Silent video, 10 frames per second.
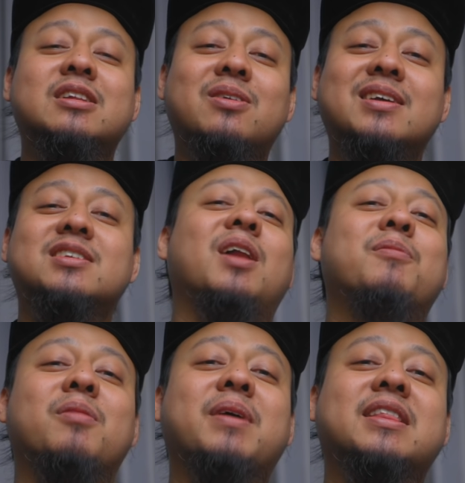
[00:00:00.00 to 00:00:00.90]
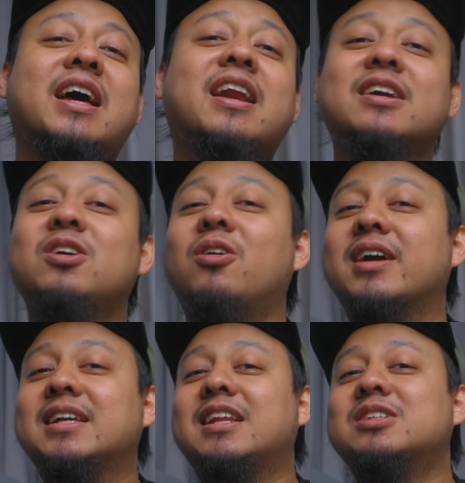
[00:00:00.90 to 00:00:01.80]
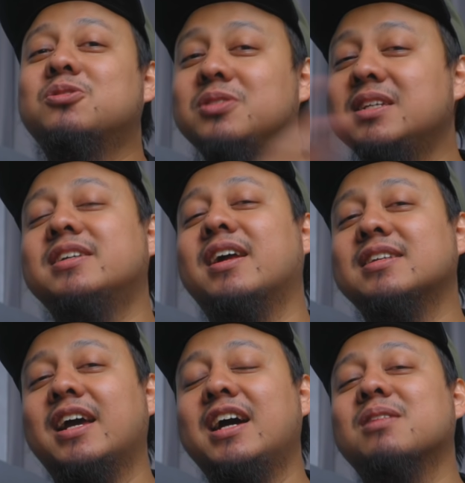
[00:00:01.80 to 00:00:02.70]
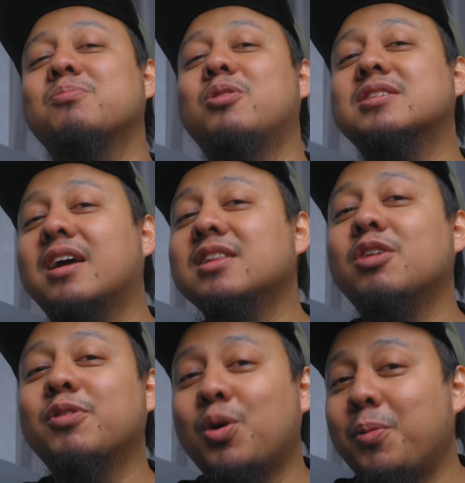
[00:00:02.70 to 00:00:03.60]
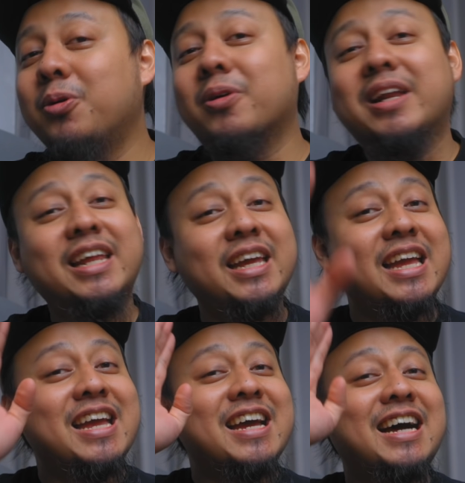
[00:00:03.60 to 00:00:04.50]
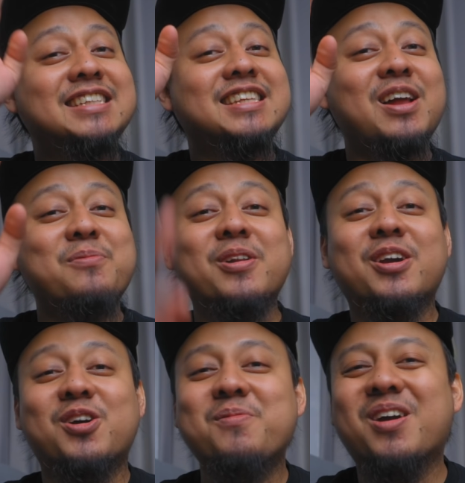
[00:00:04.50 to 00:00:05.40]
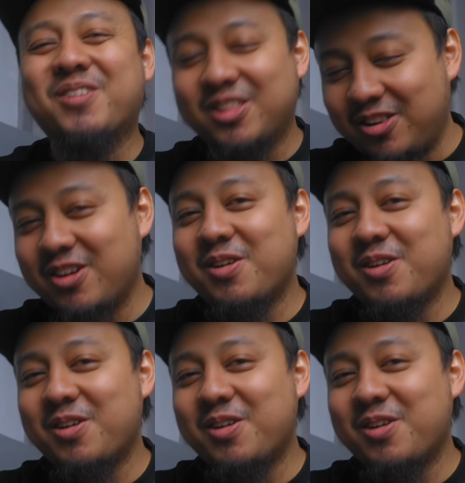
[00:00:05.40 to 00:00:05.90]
Tulis di kolom komentar. Yuk kita diskusi secara sehat. Buat sekarang Taufik Nobo undur diri. Assalamualaikum warahmatullahi